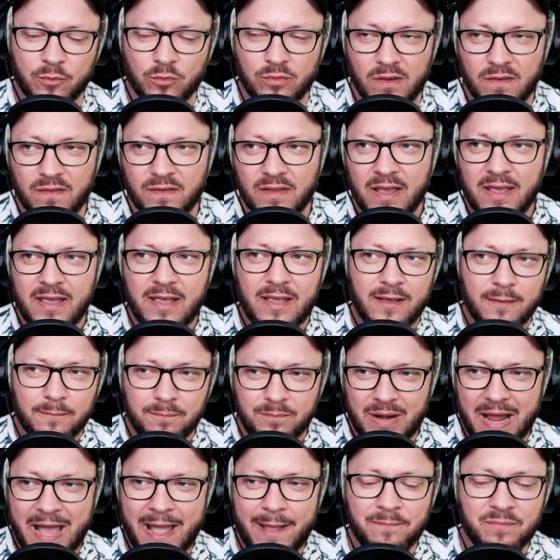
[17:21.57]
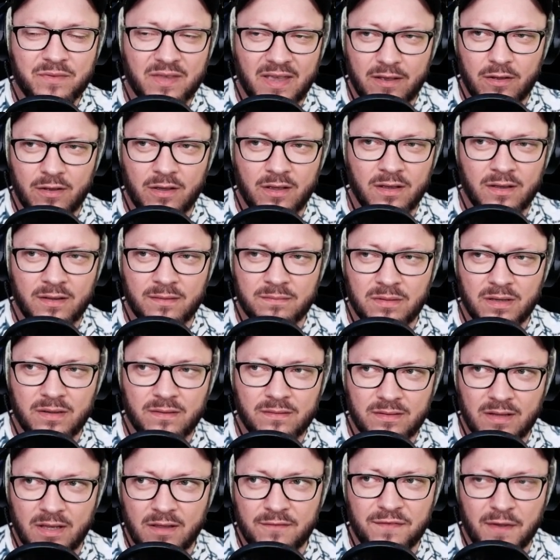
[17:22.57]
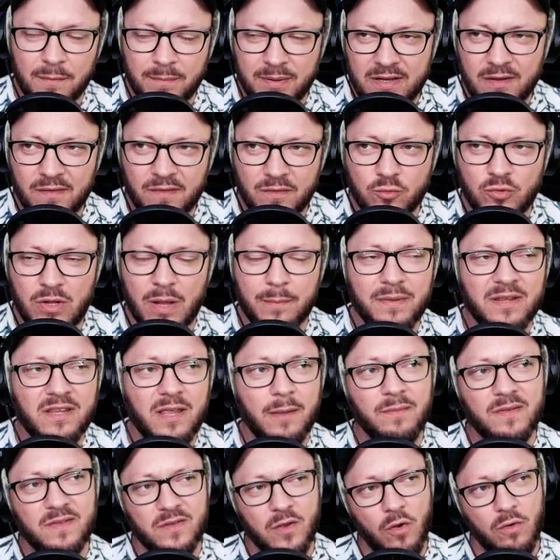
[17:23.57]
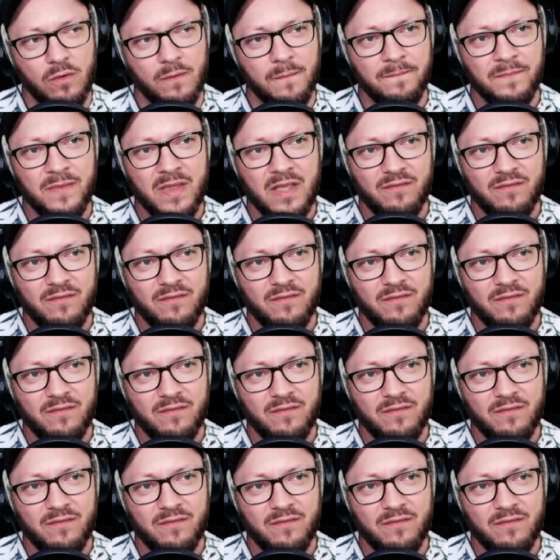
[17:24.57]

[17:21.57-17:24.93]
Und das bleibt, äh, äh, ne, verbindest du dann mit dem Song,